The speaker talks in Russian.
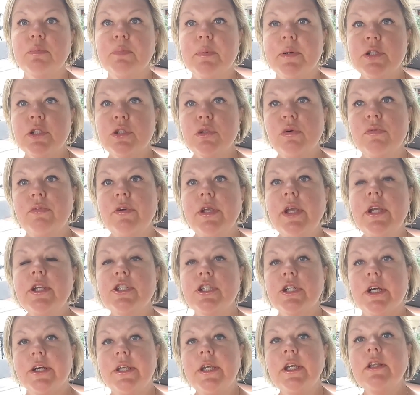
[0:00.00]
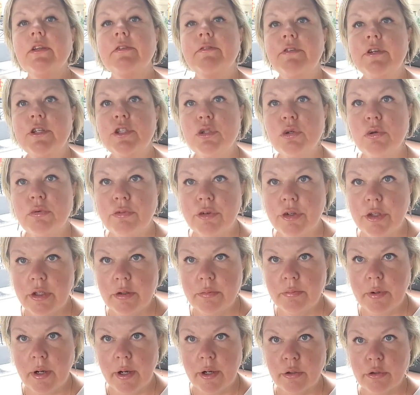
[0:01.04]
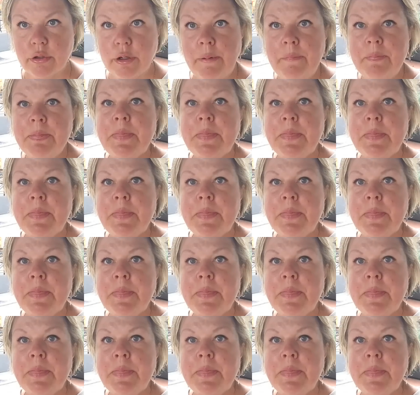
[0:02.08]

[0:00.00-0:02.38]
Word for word: почтовый ящик, они это видео вынимают.